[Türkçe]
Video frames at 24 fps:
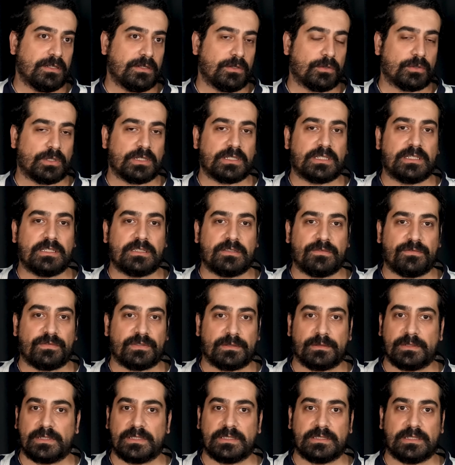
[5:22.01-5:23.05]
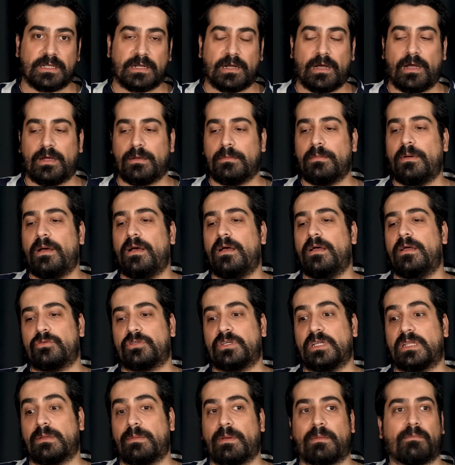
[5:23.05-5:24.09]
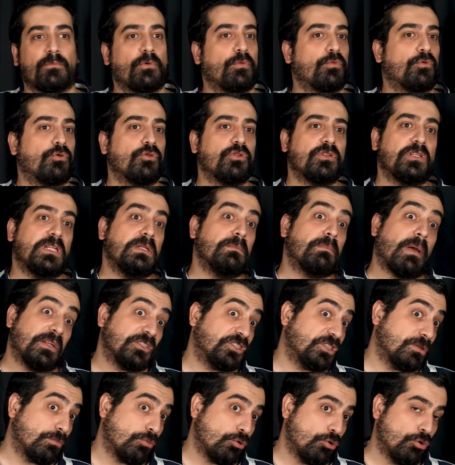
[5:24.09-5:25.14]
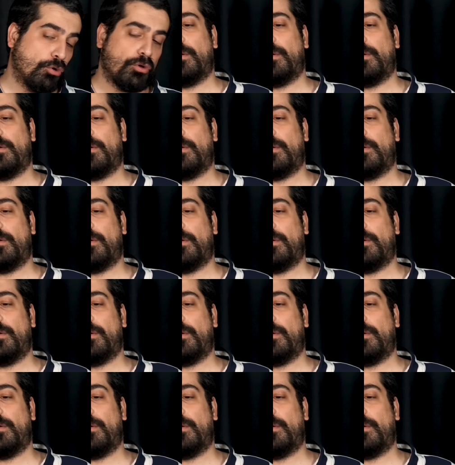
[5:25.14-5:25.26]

O da 2-0 ikisi de galiba. Türkiye'de pek mümkün değil bence bu.